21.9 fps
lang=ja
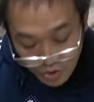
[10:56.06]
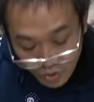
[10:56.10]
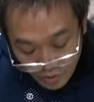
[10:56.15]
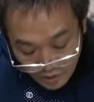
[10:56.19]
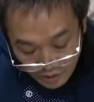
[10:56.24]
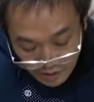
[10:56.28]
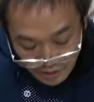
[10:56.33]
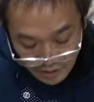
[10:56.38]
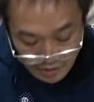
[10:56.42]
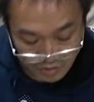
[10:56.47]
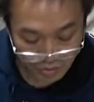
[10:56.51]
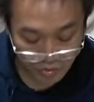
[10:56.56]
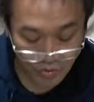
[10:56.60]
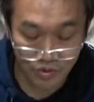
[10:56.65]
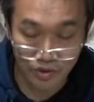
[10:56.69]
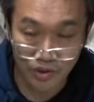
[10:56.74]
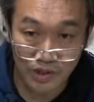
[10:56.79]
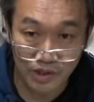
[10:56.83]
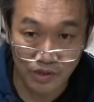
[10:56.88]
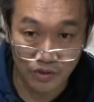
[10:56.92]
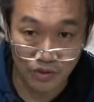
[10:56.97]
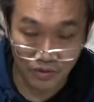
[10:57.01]
書類ならそ
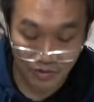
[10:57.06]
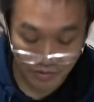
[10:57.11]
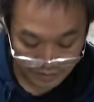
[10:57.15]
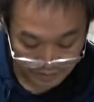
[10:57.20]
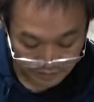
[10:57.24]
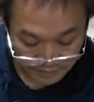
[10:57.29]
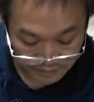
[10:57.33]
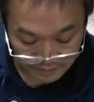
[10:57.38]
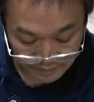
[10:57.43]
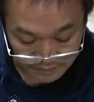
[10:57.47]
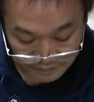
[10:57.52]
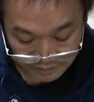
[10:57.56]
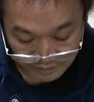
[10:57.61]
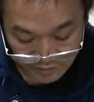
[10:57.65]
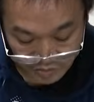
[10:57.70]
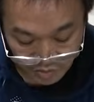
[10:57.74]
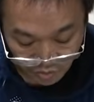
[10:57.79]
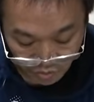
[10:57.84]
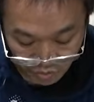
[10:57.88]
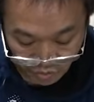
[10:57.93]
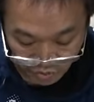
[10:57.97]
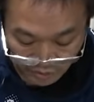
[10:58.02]
こでいいよ書類を入れればい
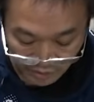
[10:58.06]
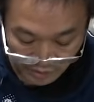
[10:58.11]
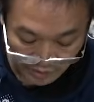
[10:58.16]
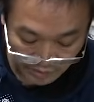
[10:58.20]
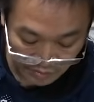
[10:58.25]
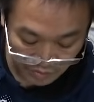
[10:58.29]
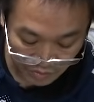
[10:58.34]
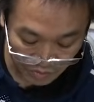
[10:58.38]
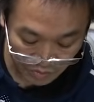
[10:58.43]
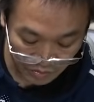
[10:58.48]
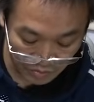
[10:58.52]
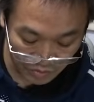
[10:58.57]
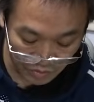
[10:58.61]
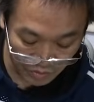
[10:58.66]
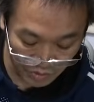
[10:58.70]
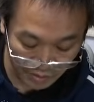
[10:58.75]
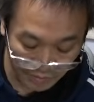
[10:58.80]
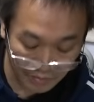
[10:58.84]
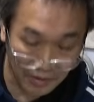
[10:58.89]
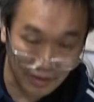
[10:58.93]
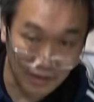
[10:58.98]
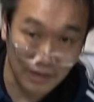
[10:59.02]
い。ここね抜
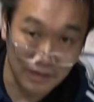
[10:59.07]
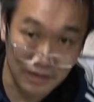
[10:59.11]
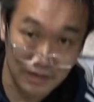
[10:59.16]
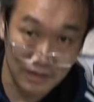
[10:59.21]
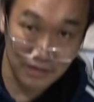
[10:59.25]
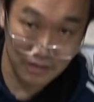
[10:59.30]
けば